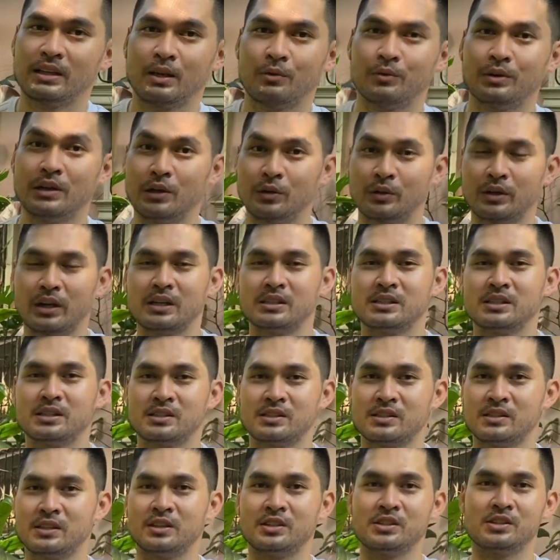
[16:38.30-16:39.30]
our allocations,
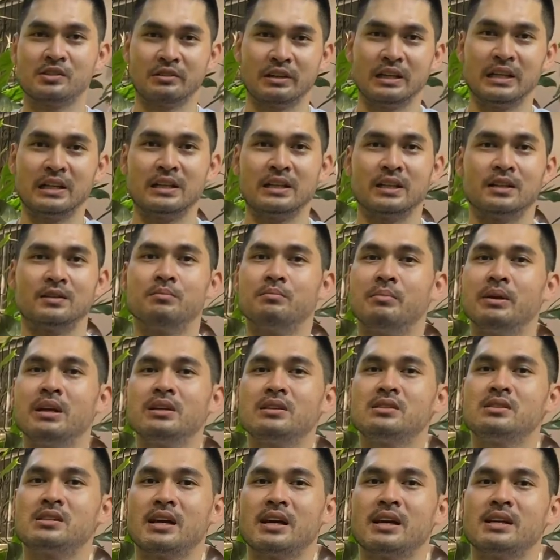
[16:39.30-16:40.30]
there's really that
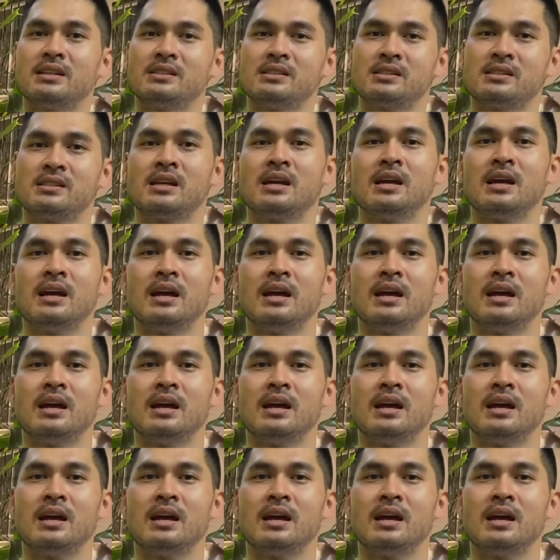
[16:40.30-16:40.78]
big chance